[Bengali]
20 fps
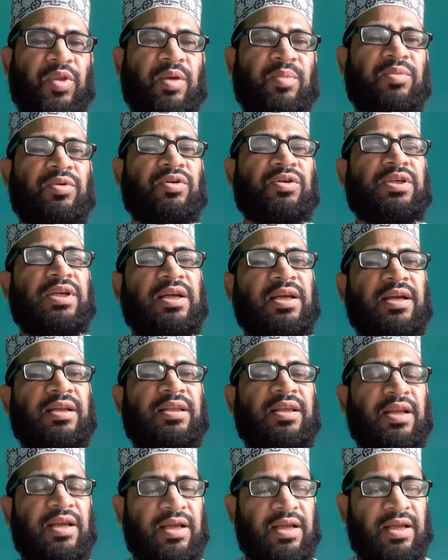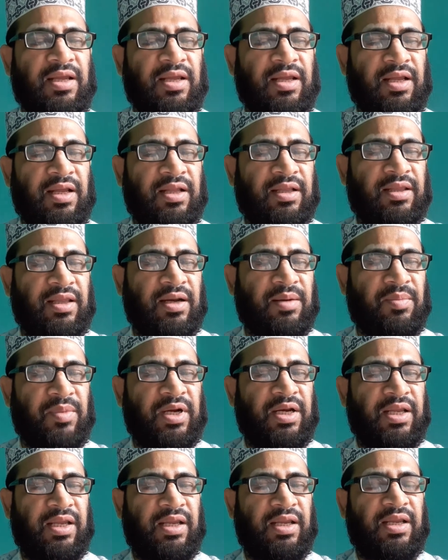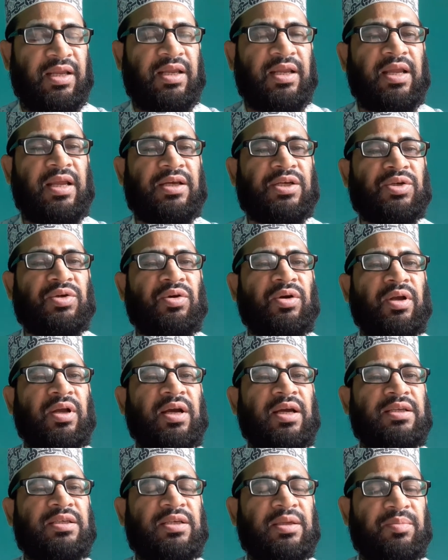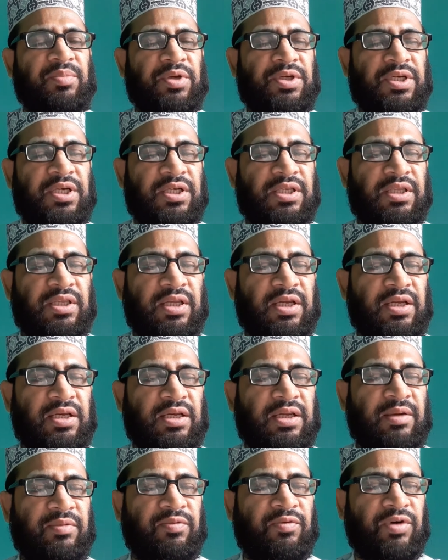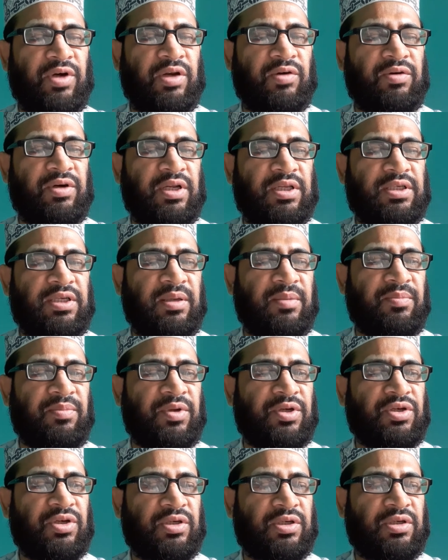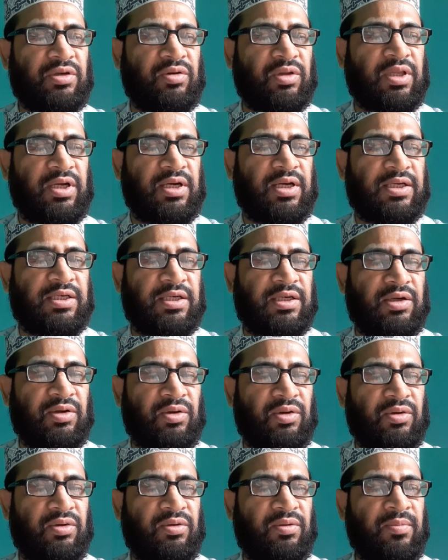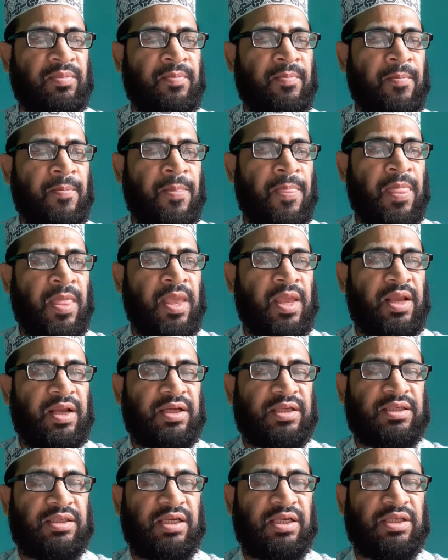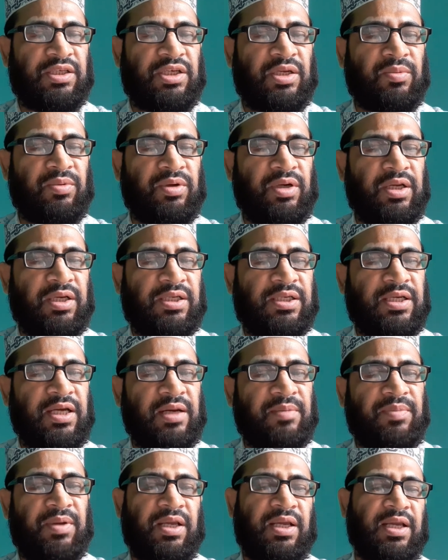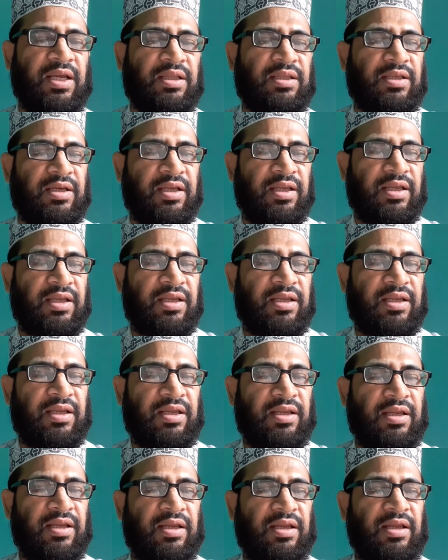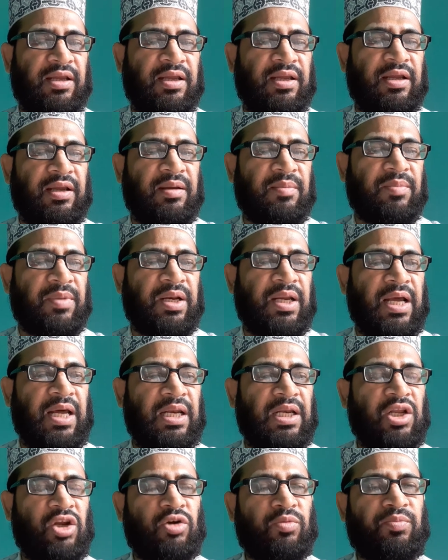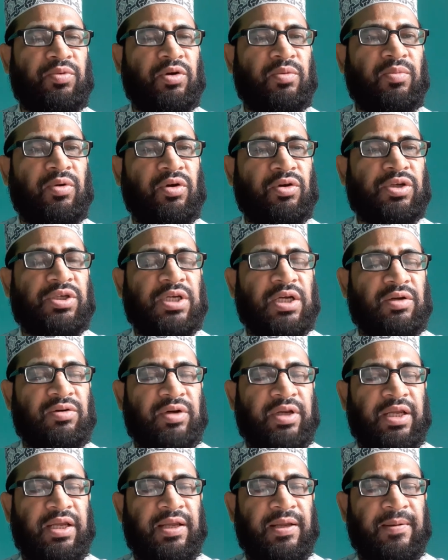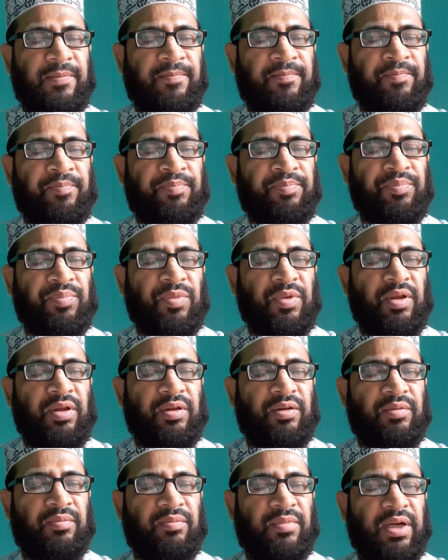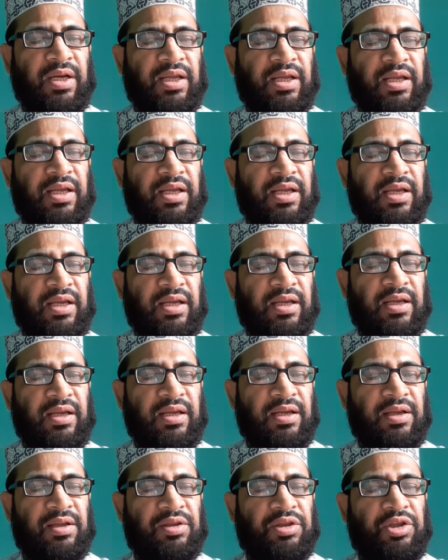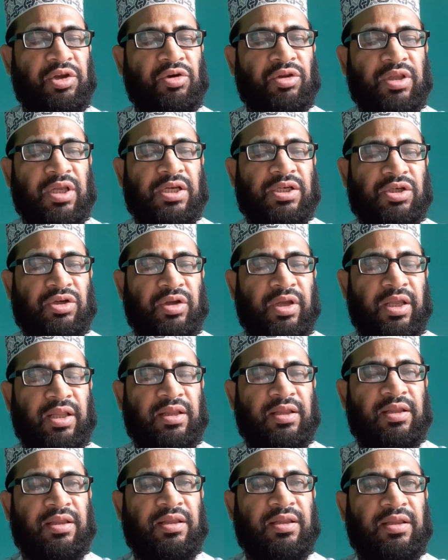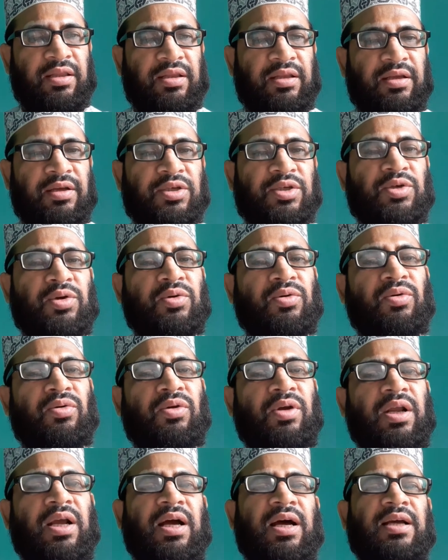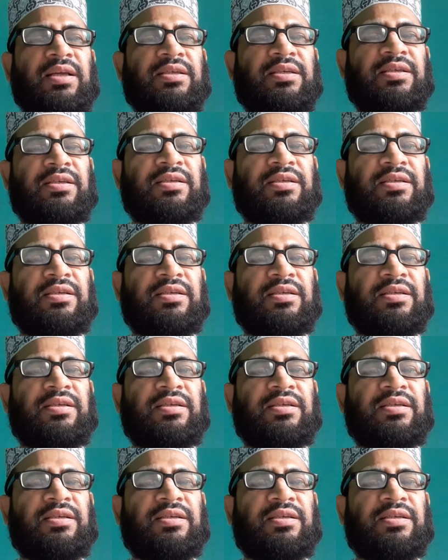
প্রিয় শিক্ষার্থীরা তার মানে এই সংজ্ঞায় যে বিশেষ দিকটি ফুটে ওঠে যে বিশেষ কথাটা সেটা হলো যে জীবনের সার্বিক ক্ষেত্রে মানে আল্লাহর উপর ভরসা করে মানে দৃঢ়তার সহিত সকল কাজ